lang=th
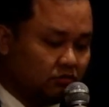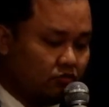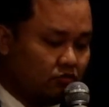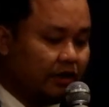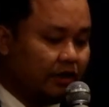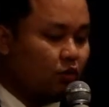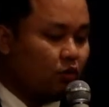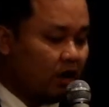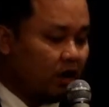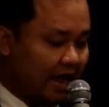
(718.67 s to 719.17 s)

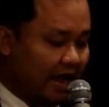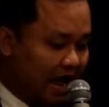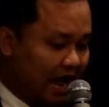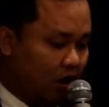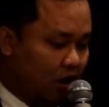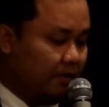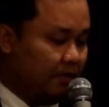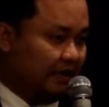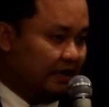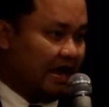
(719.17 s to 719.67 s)
ไว้ทุกขา
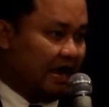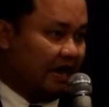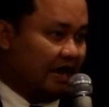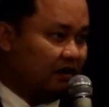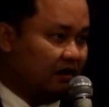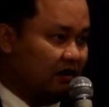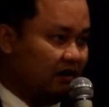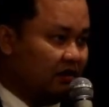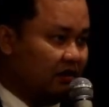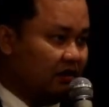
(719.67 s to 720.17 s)
วเหมือนกัน
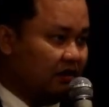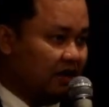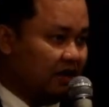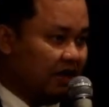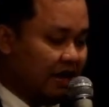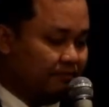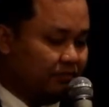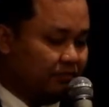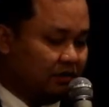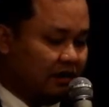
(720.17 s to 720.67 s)

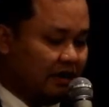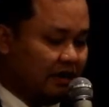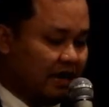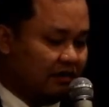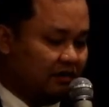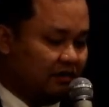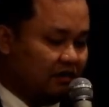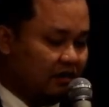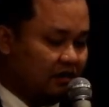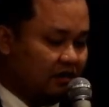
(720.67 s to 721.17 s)
นะครับ ตอน
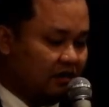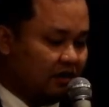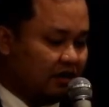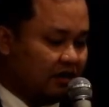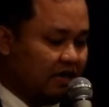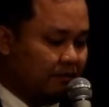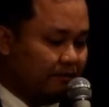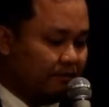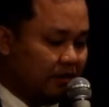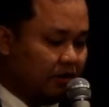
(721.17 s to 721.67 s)
นั้น
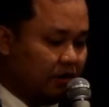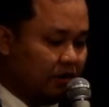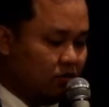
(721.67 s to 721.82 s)
ก็ยังเป็น